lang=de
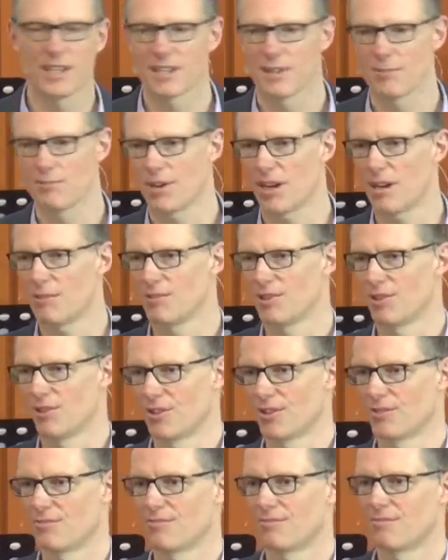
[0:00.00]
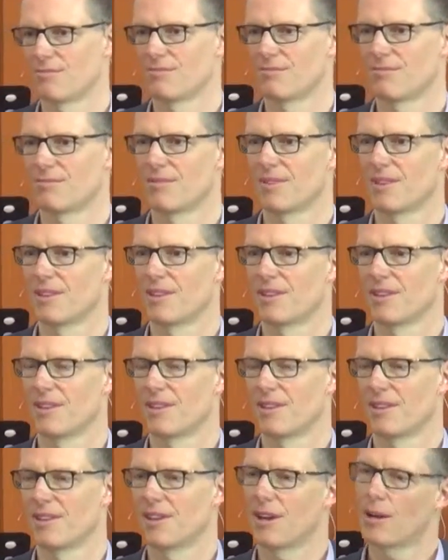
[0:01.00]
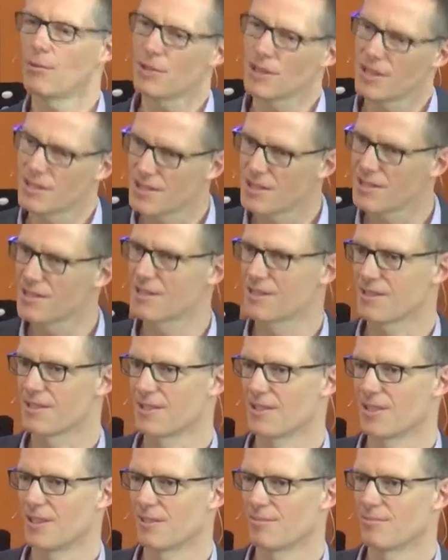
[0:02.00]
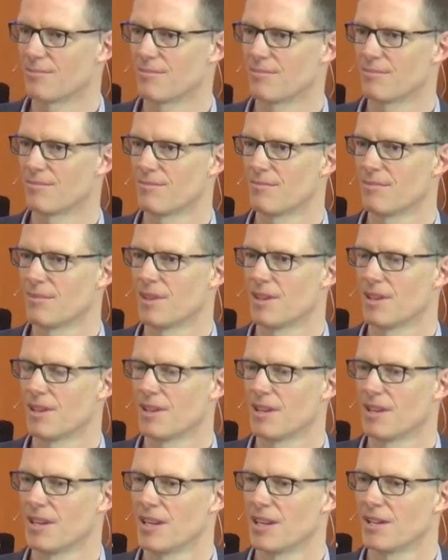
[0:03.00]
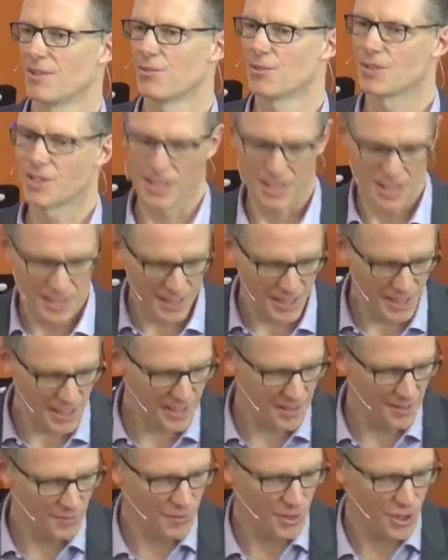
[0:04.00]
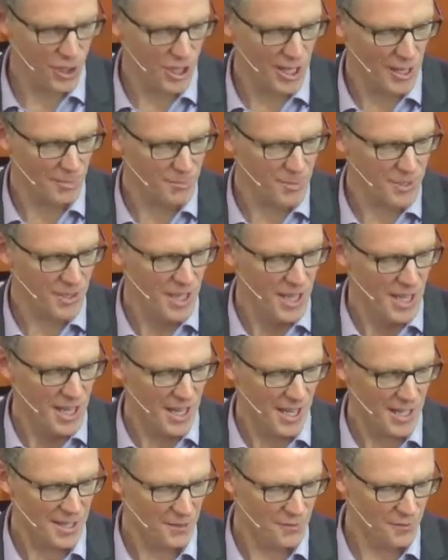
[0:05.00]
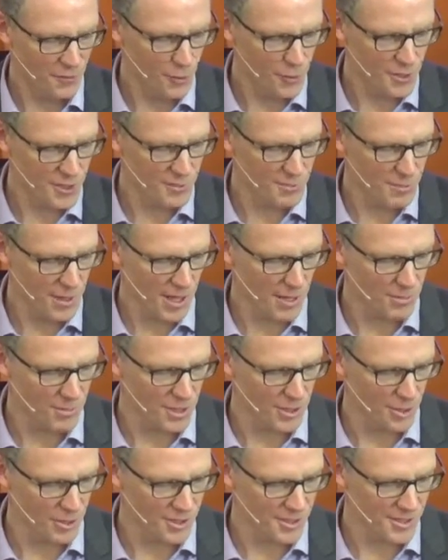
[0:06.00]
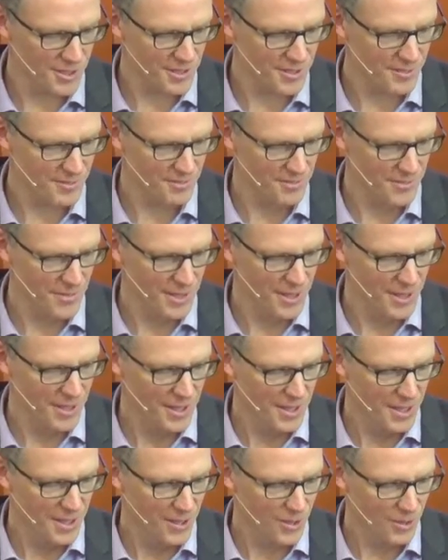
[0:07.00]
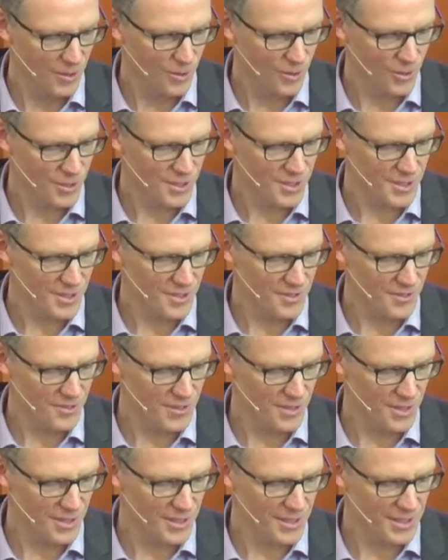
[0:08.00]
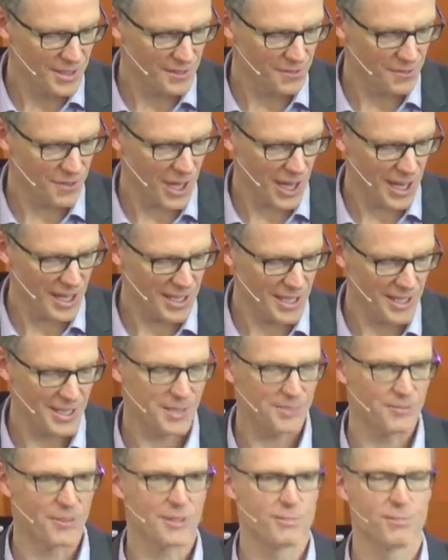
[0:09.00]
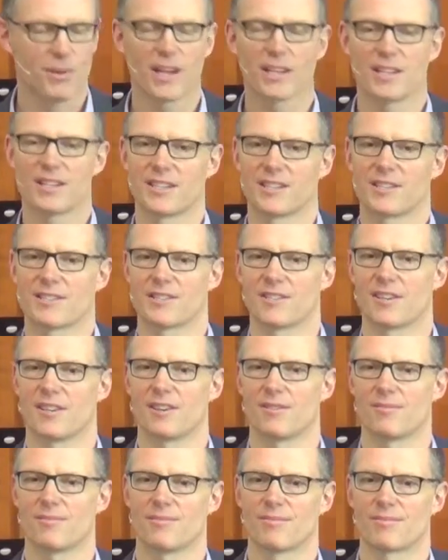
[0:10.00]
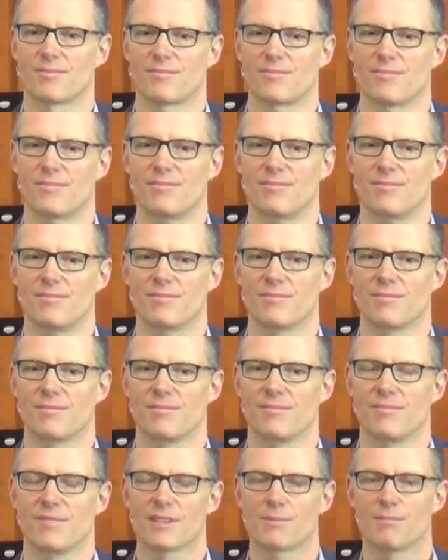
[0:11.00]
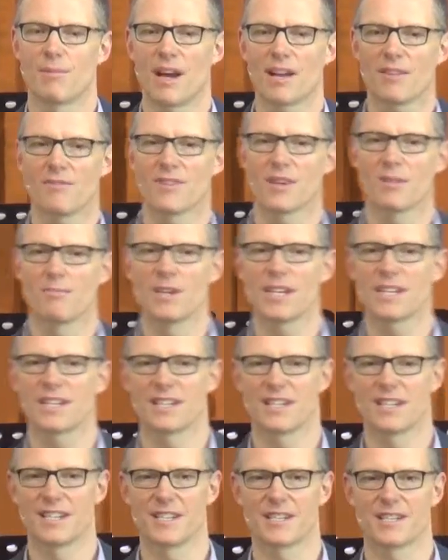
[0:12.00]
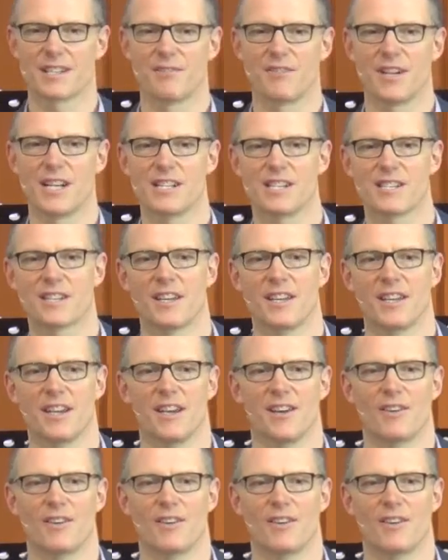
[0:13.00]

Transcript: nicht in Babylon. Aber jetzt sitzen sie da, durch den Krieg verschleppt an den Flüssen Babylons. Und die Frage ist, was mache ich jetzt da? Was machen wir mitten in dieser Welt,